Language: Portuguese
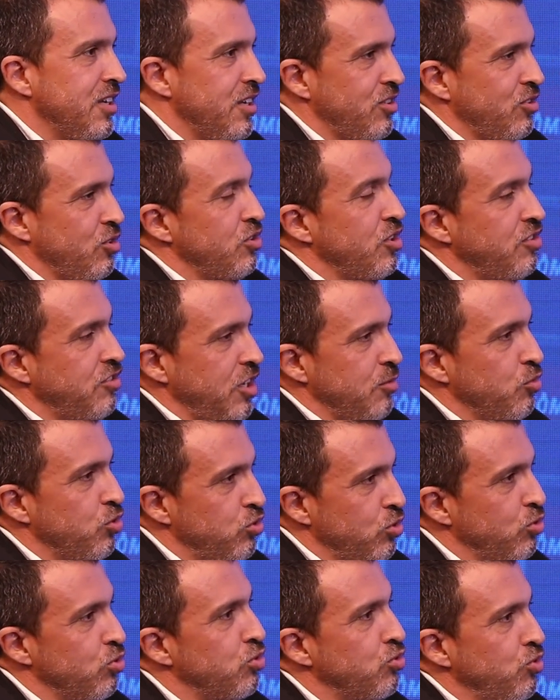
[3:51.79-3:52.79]
Então nós
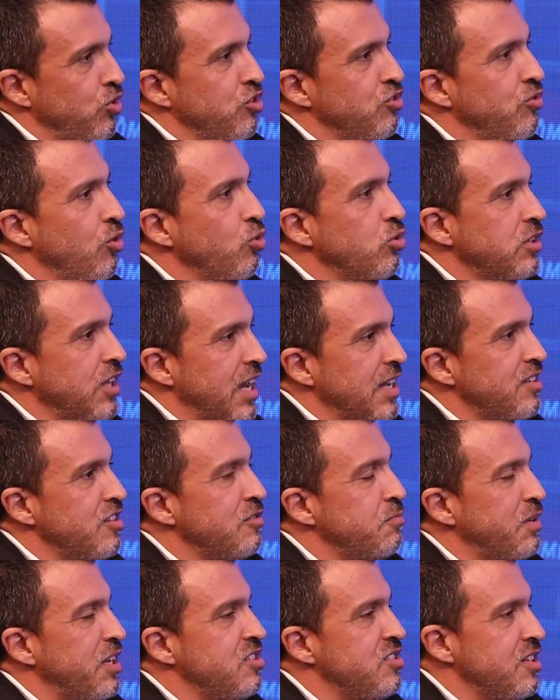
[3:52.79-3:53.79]
temos soluções
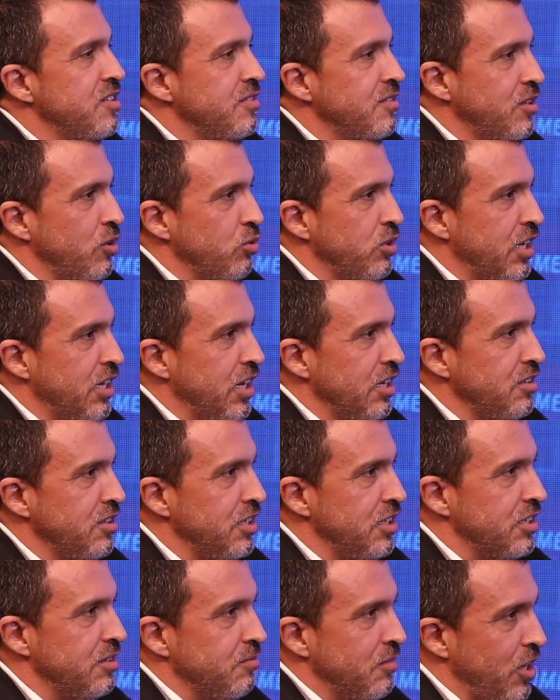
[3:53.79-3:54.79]
voltadas para a gestão da
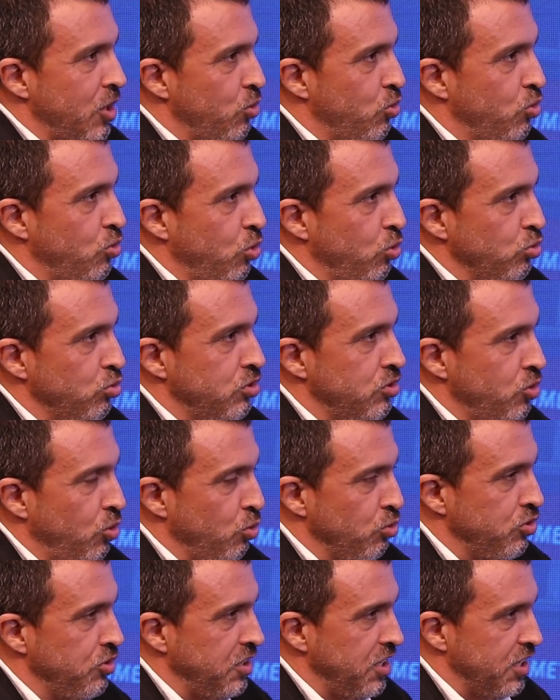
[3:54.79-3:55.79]
carteira, é algo
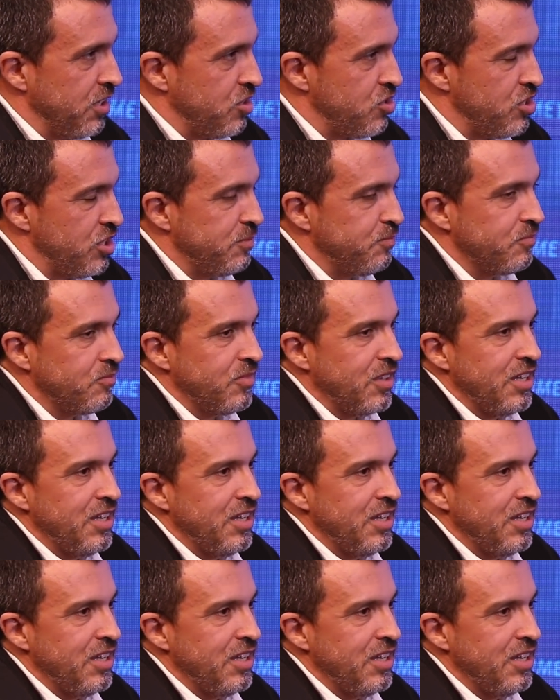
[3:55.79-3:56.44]
constante.